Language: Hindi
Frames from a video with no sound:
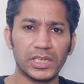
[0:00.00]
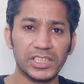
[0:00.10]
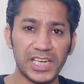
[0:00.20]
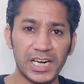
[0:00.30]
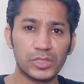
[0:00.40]

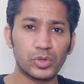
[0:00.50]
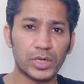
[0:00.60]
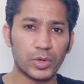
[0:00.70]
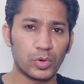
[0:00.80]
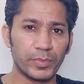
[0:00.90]
डेढ़ सौ
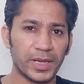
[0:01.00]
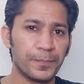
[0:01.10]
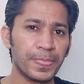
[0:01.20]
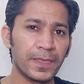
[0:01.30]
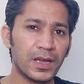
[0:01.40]
करोड़ में
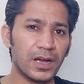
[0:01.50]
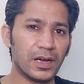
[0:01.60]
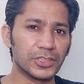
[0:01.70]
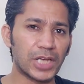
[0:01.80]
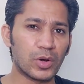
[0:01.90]

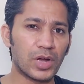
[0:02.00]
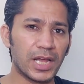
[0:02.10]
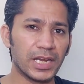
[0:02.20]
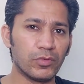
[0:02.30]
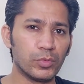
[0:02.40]
शाहरुख
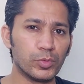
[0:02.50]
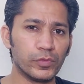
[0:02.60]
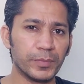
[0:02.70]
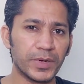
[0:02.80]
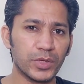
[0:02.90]
खान ने वो
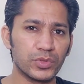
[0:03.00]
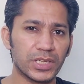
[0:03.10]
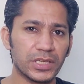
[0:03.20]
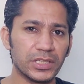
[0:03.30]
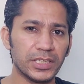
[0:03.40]
मूवी प्रोड्यूस
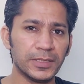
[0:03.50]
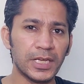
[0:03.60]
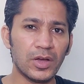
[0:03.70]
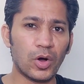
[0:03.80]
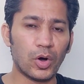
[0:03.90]
करी थी
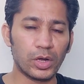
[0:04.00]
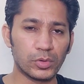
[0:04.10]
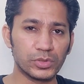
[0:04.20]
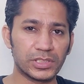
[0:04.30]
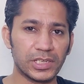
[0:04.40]
और
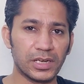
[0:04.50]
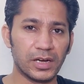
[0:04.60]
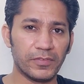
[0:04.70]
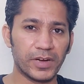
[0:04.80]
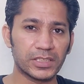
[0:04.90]
उस
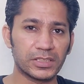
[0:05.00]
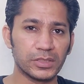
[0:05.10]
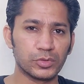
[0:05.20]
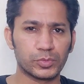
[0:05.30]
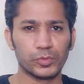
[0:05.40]
वक्त
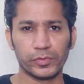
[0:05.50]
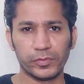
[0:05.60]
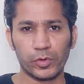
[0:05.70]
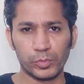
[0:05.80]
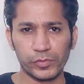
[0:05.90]
उस
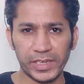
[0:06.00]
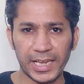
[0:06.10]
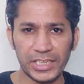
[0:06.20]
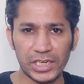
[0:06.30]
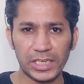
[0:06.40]
वो मूवी
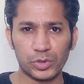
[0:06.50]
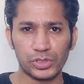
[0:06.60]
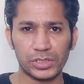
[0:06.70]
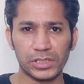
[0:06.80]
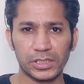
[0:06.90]
नहीं चली
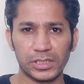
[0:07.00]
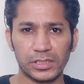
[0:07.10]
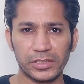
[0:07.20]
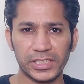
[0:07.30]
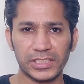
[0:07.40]
कुछ
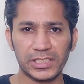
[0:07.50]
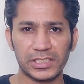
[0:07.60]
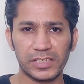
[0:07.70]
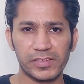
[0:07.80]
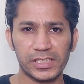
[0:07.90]

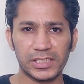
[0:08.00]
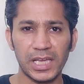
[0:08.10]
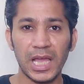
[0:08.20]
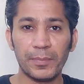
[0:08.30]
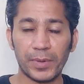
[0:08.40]
रीजंस की वजह से
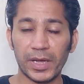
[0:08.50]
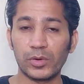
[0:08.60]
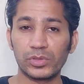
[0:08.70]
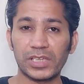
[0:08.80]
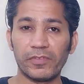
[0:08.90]
पर
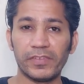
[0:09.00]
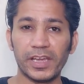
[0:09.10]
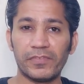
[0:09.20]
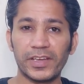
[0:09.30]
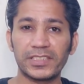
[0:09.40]
उसका
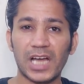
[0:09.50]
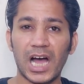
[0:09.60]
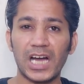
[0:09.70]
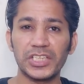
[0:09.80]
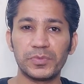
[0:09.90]
बी एफ एक्स
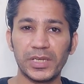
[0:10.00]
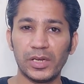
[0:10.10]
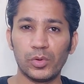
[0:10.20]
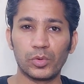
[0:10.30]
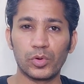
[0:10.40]
आज
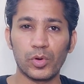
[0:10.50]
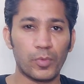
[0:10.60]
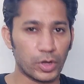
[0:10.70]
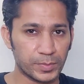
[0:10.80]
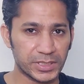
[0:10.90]
भी लोगों को
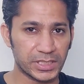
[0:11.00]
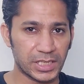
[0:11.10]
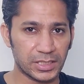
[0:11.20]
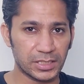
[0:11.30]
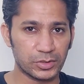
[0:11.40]
बहुत पसंद
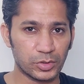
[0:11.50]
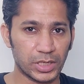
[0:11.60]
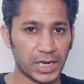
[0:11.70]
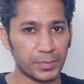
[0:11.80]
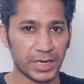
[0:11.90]
आता है तो
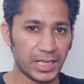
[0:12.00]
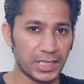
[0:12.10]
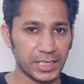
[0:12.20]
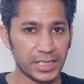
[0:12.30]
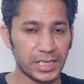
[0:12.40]
अगर आप
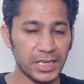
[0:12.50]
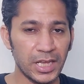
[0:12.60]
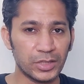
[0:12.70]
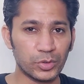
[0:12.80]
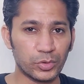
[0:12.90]
नहीं देखिए
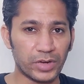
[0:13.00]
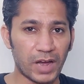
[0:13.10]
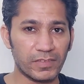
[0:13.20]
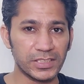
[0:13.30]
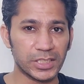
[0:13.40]
तो
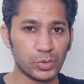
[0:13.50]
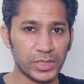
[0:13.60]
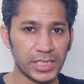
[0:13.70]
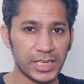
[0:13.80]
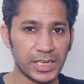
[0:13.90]
रावण
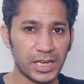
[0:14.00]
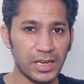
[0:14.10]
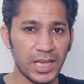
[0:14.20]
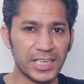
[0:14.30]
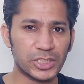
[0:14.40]
ज़रूर देखिएगा
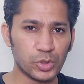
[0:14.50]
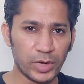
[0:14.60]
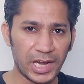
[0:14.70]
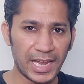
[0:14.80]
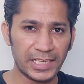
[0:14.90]

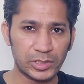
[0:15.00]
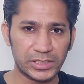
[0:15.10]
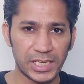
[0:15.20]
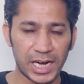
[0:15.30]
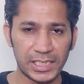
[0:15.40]
स्टोरी लाइन
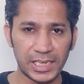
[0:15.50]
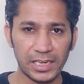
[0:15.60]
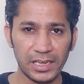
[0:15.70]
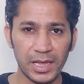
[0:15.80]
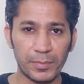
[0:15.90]
से हट
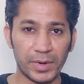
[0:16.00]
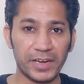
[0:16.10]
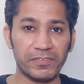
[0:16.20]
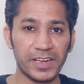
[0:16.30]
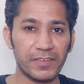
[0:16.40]
के
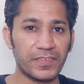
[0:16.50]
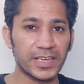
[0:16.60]
बट वी